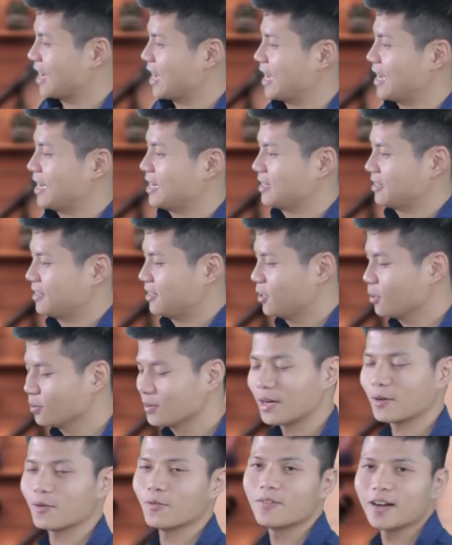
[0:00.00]
uh,
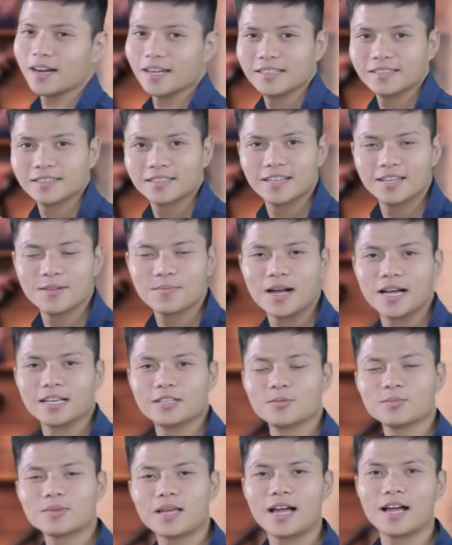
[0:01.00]
lúc nào cũng vậy khi mà
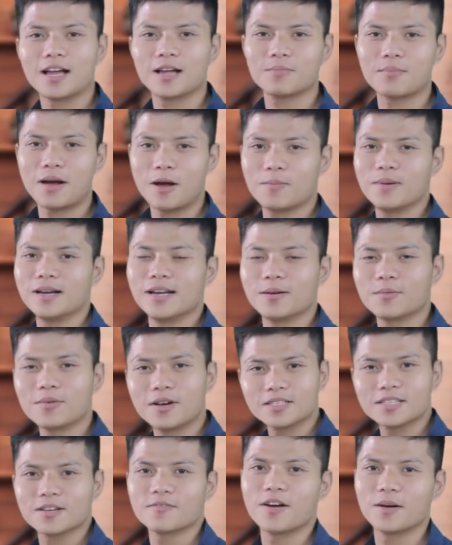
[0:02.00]
chúng ta bao bì đóng
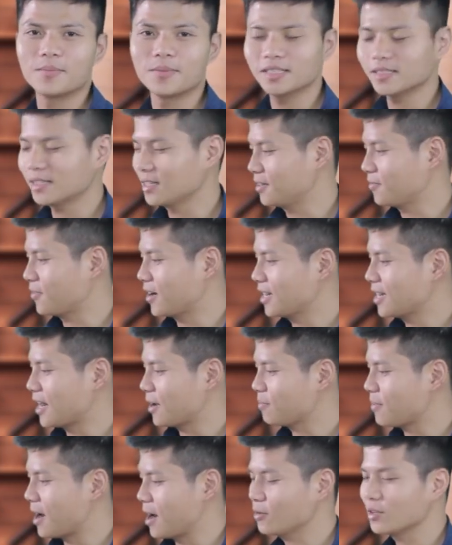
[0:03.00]
gói sản phẩm á, thì phải
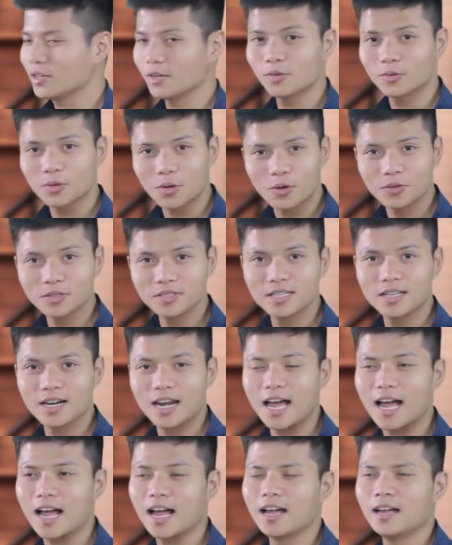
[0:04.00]
đảm bảo những yếu tố như
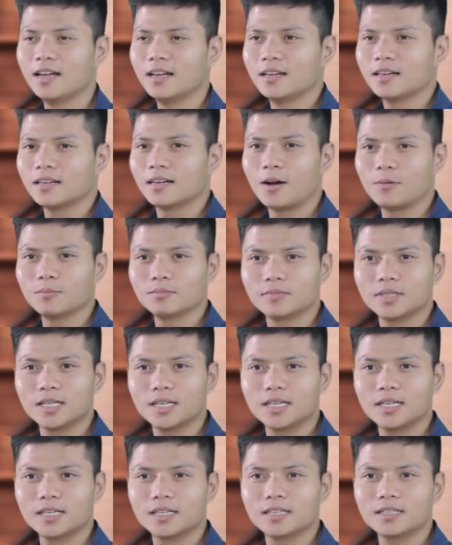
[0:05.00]
là không
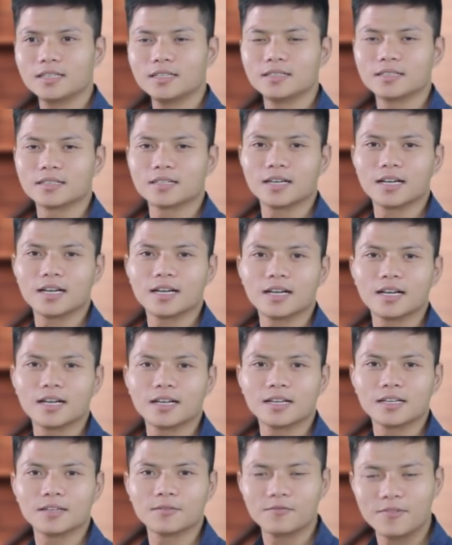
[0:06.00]
ờ, được
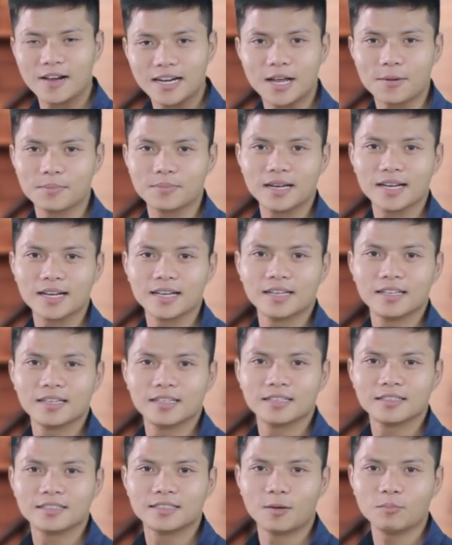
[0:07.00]
ờ, va đập nè
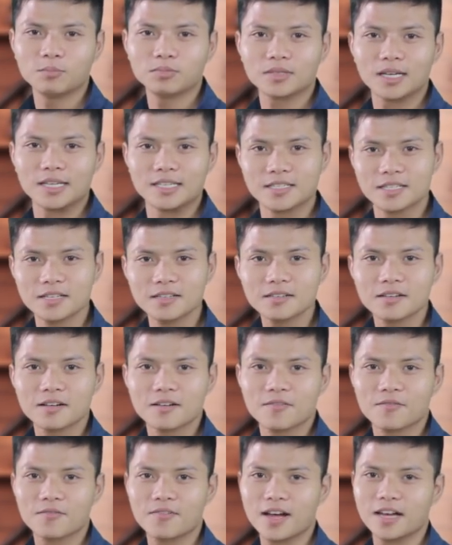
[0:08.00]
chống cậy xước
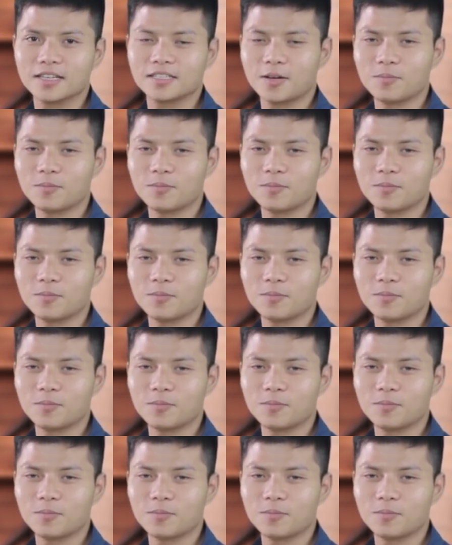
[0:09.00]
và